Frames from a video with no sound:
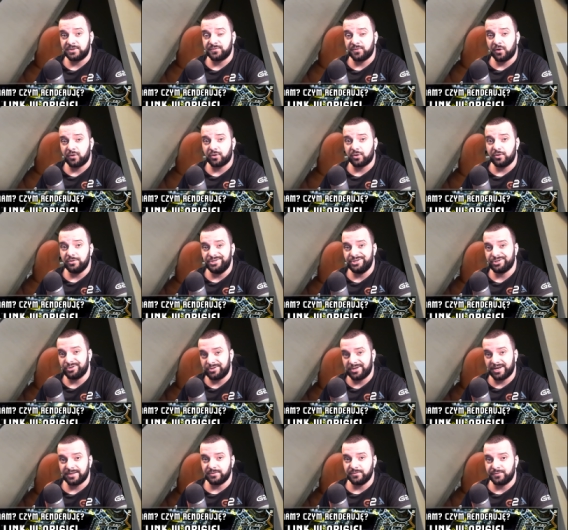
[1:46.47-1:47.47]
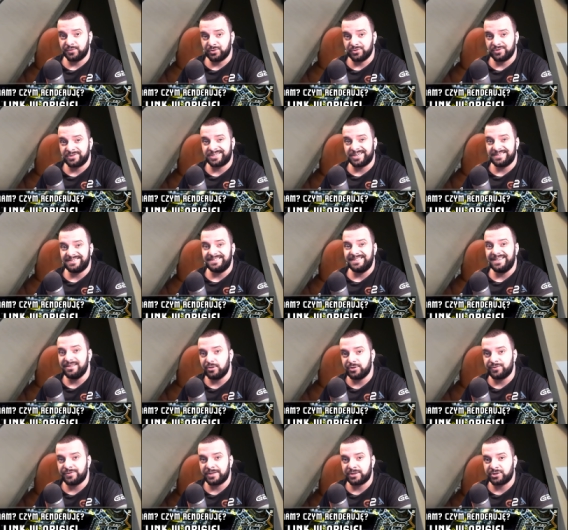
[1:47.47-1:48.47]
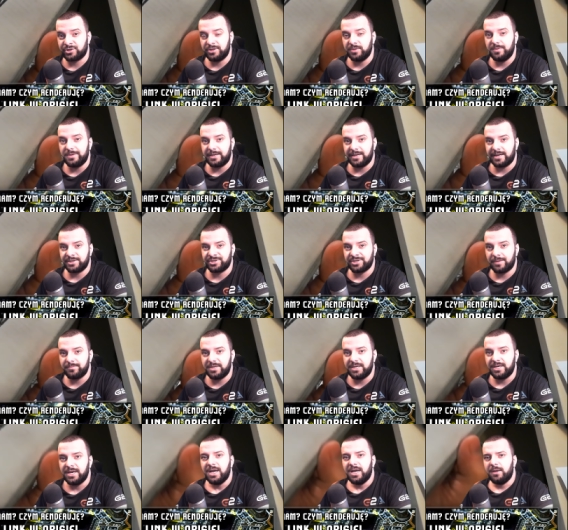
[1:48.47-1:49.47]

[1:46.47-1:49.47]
czworo, niż od razu w szóstkę z niedoświadczonymi graczami,